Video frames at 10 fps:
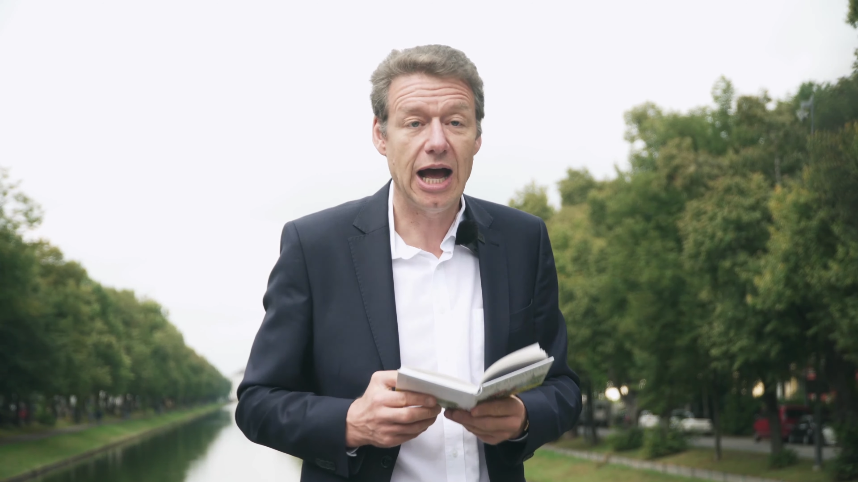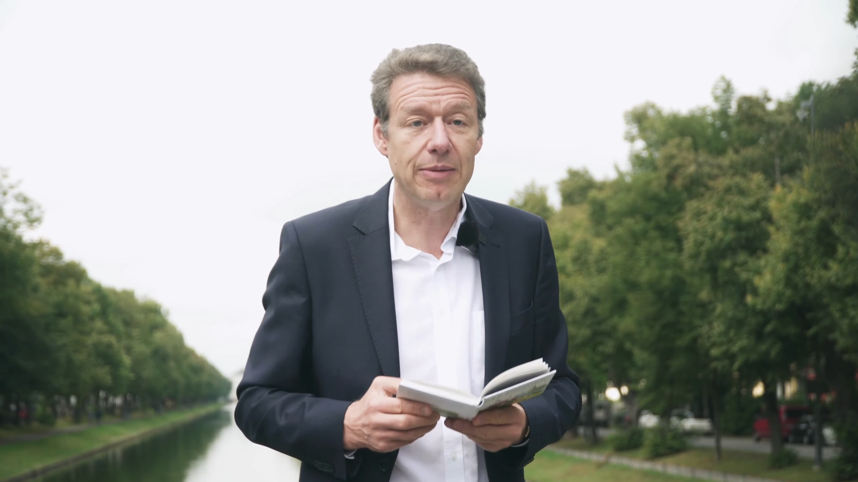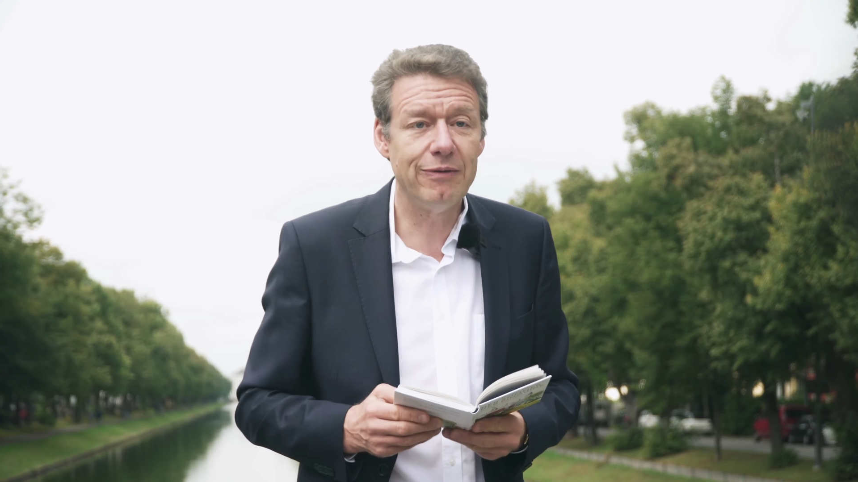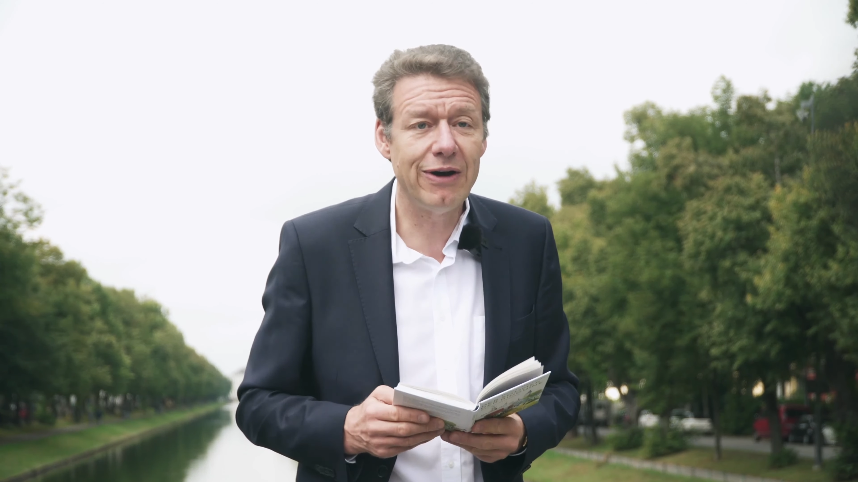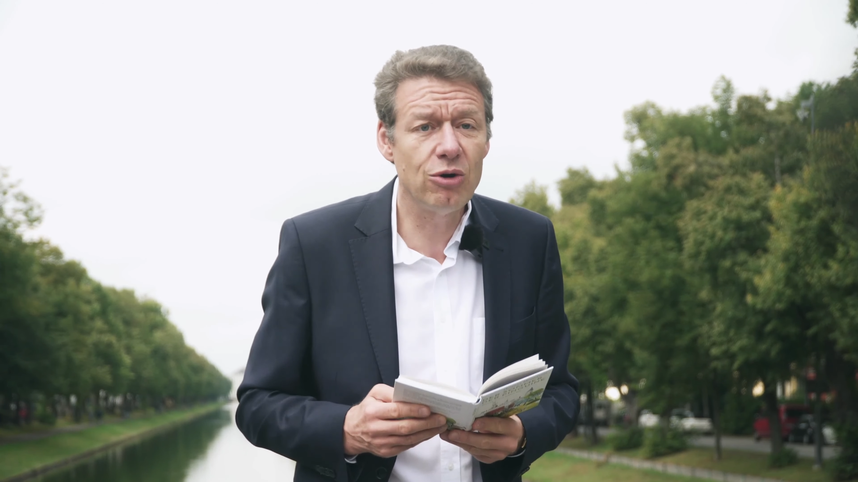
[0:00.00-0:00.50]

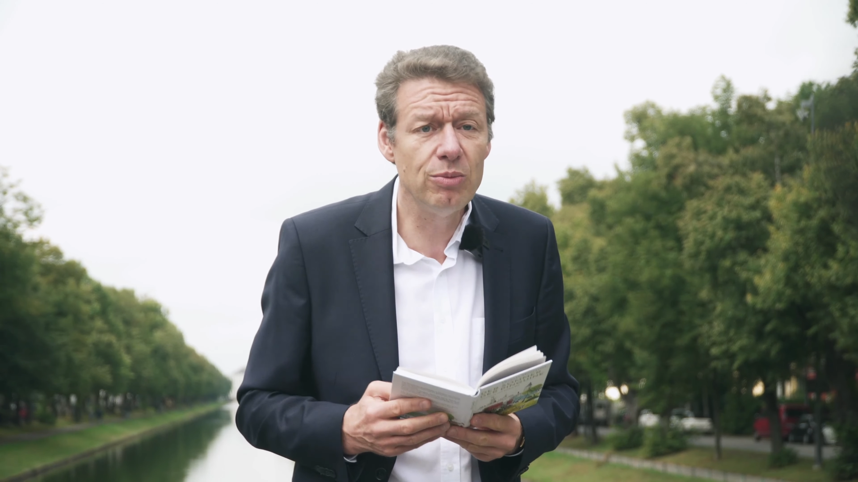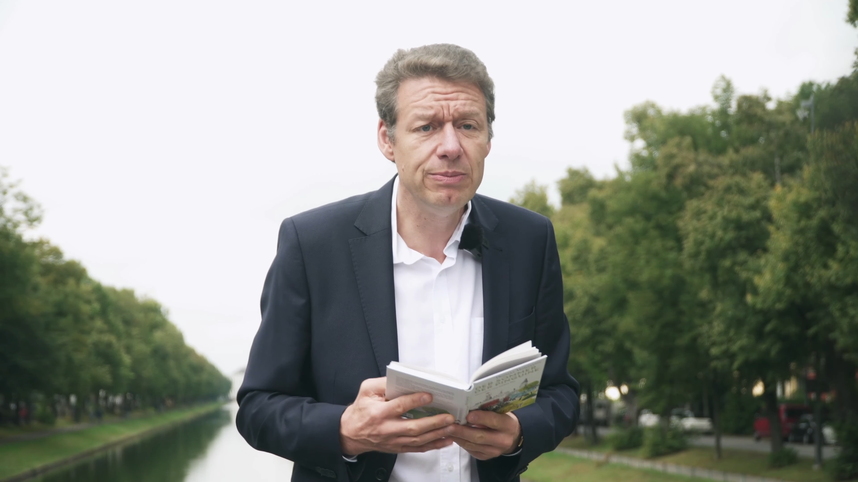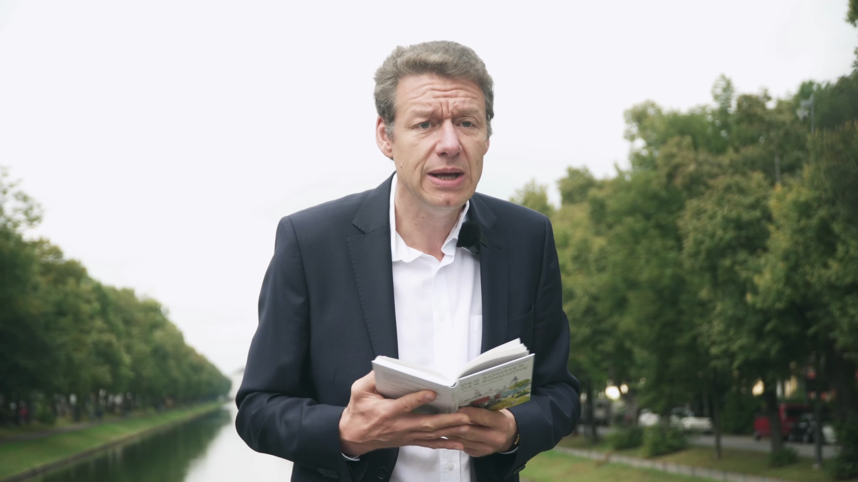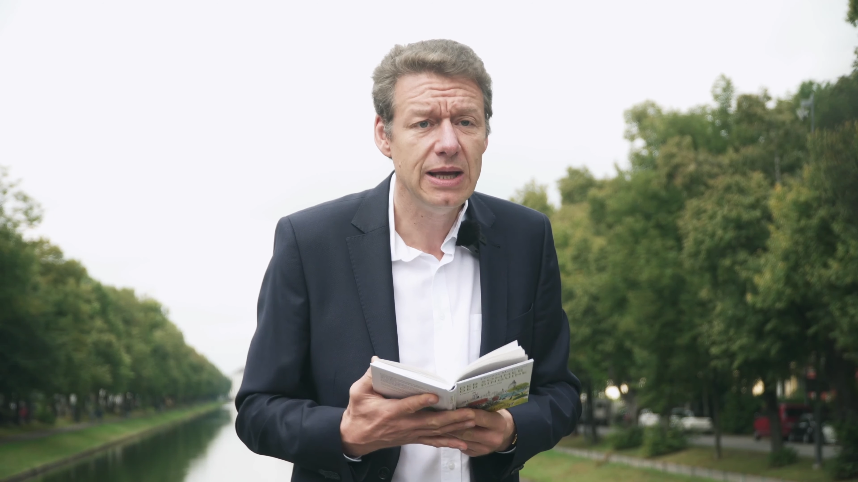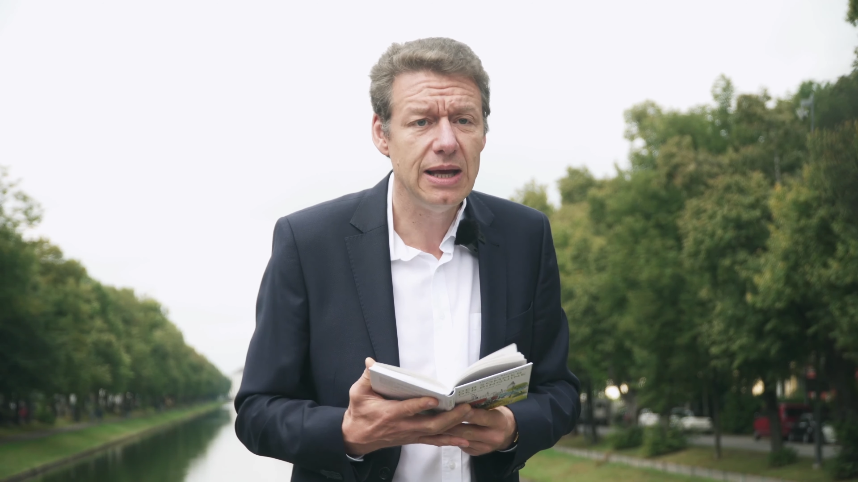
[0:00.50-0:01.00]
Aber
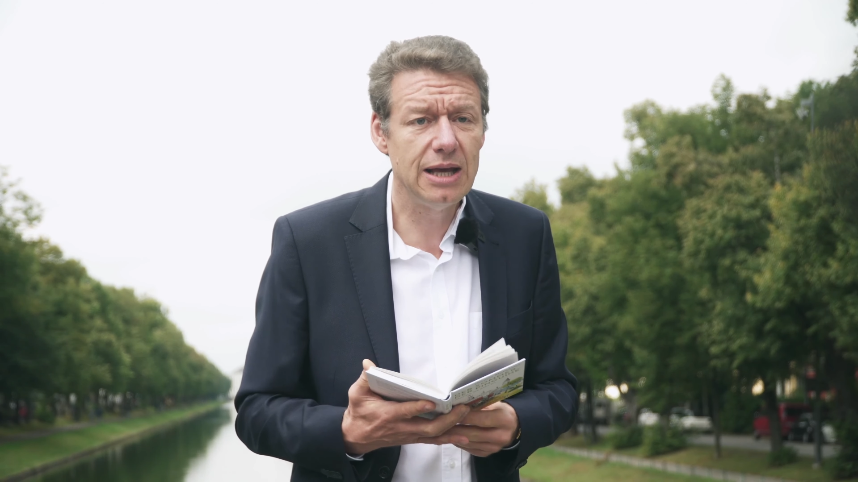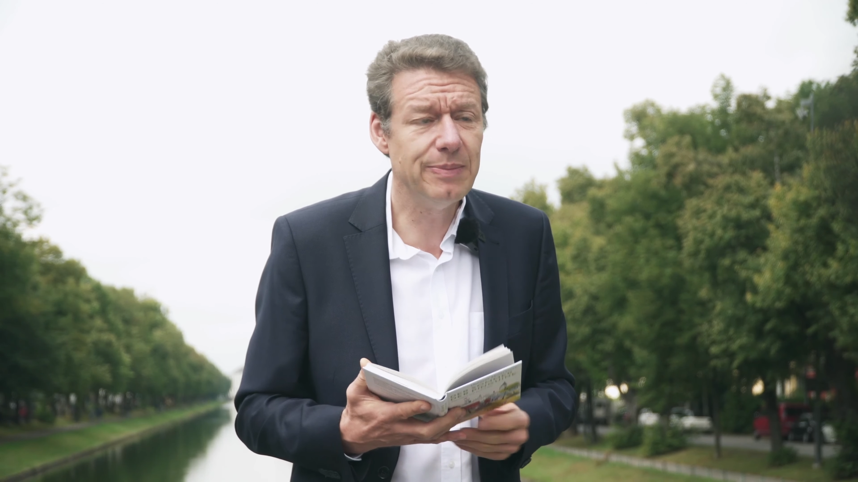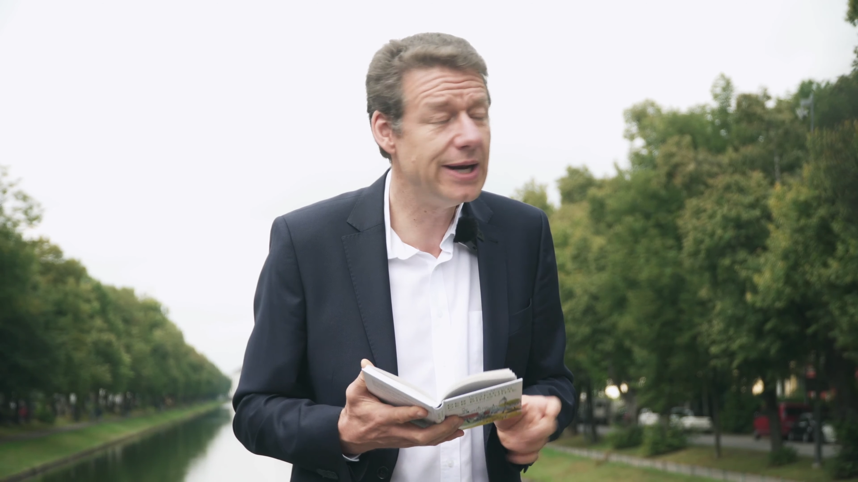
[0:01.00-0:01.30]
warum? Ich